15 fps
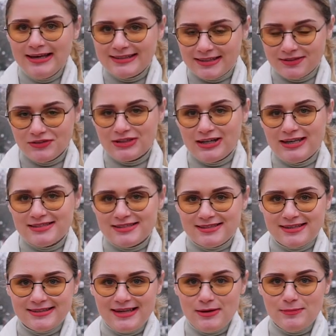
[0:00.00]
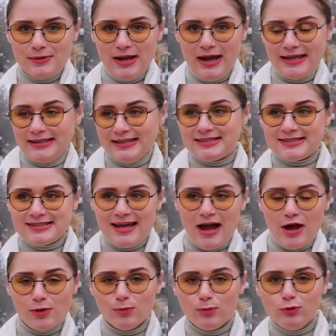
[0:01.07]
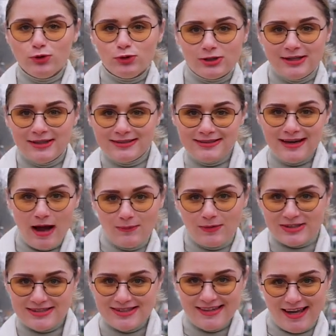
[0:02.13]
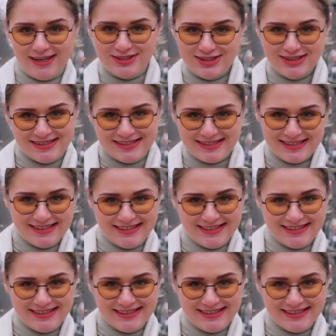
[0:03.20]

на 12 ноября. Не знаю, будут ли там настоящие индийские